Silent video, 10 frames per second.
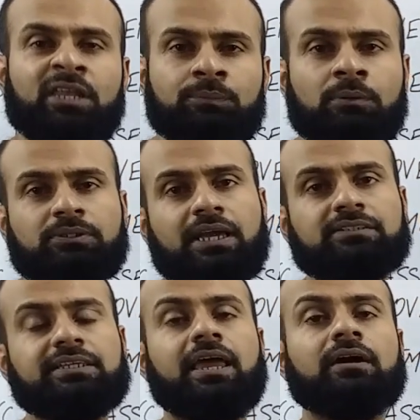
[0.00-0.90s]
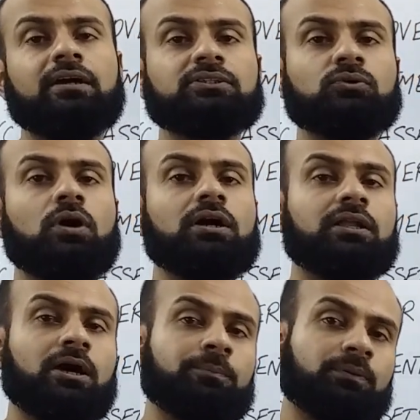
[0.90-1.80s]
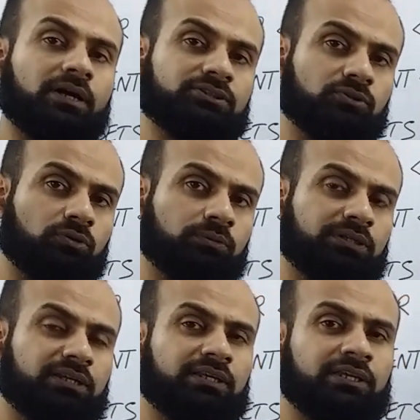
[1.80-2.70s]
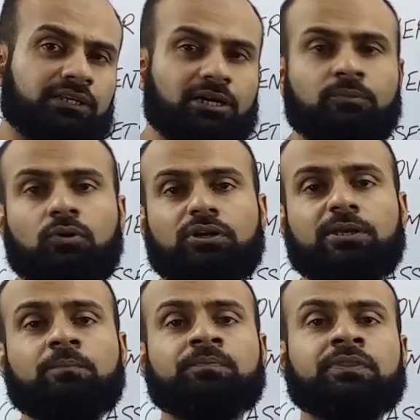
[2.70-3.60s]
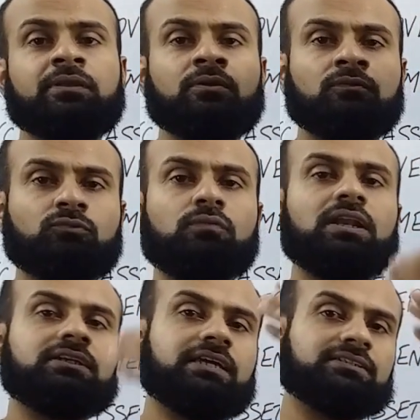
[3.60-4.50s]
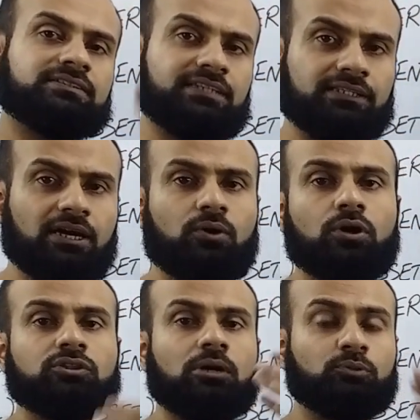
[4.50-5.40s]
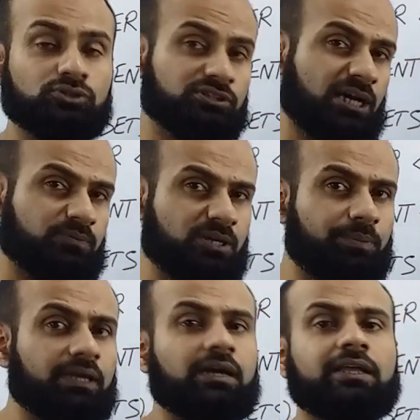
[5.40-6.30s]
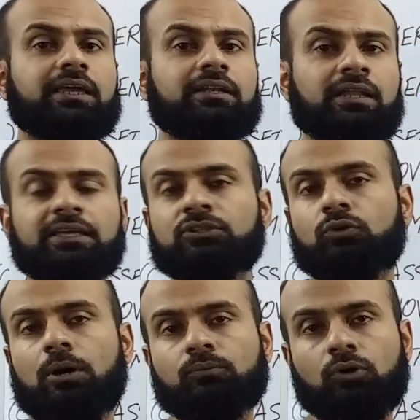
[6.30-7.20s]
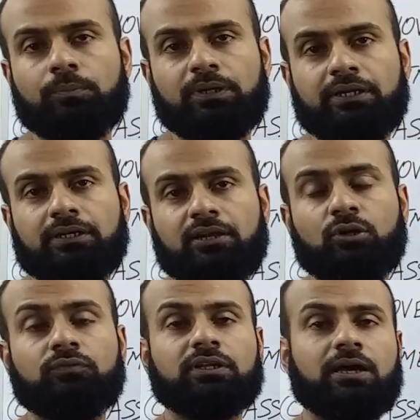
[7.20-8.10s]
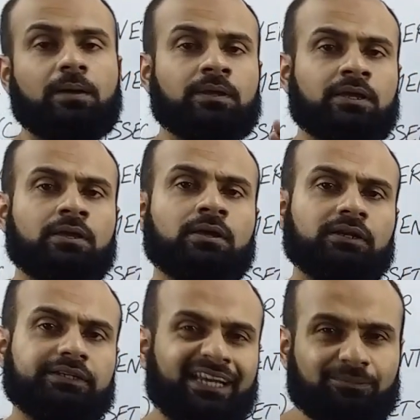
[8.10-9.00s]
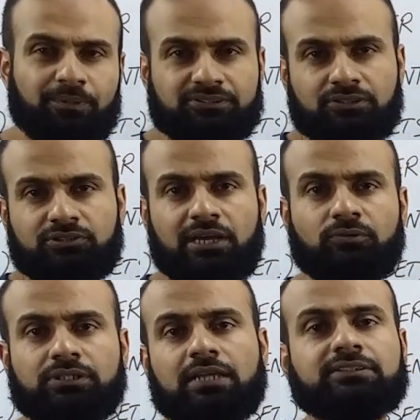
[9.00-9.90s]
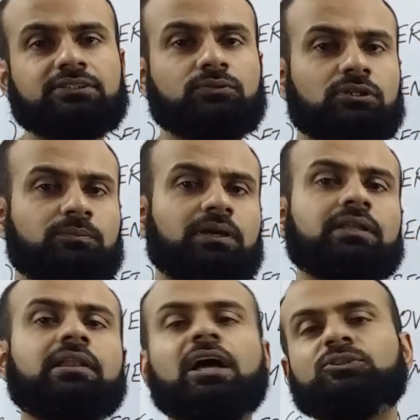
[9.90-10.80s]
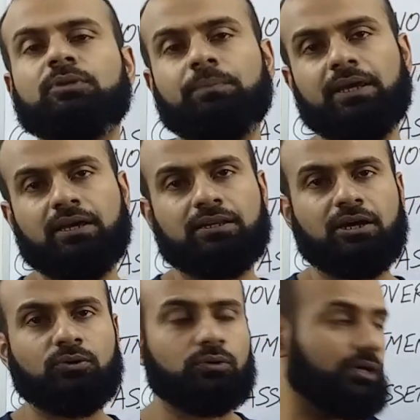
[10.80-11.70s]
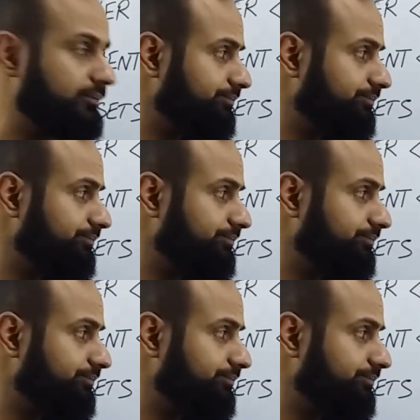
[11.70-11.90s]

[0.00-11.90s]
मिनिमम टैक्स है अगर तो अगर आपका जो यानी इनकम होगी वो वाला टैक्स ज़्यादा होगा तो आप उस हिसाब से पे करेंगे नहीं तो आपको अपने टर्नओवर का डेढ़ परसेंट जो है वो टैक्स की सूरत में लाजमी पे करना होगा